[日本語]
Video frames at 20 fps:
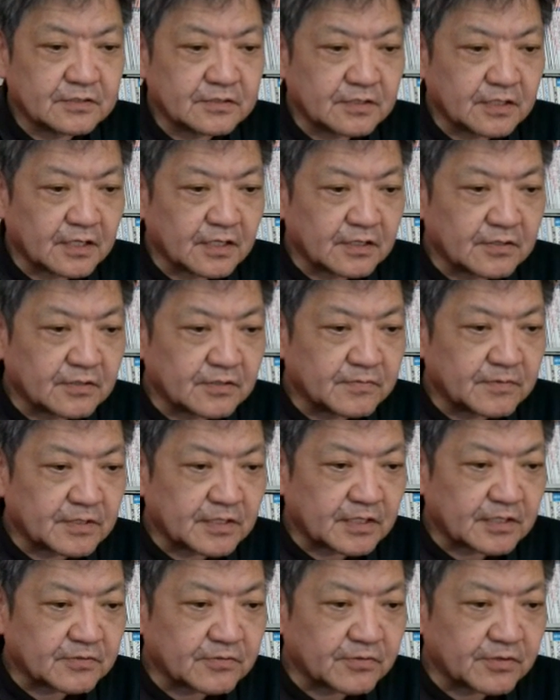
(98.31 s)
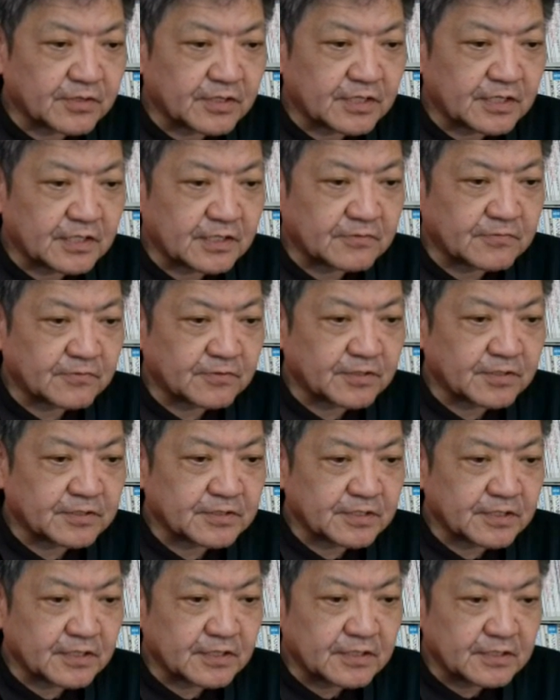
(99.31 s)
すね、このなんかトリッキーな動きで
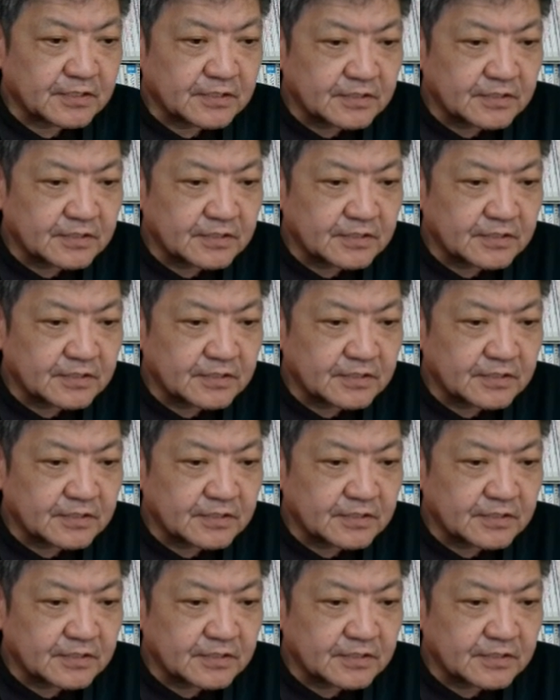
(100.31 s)
すね。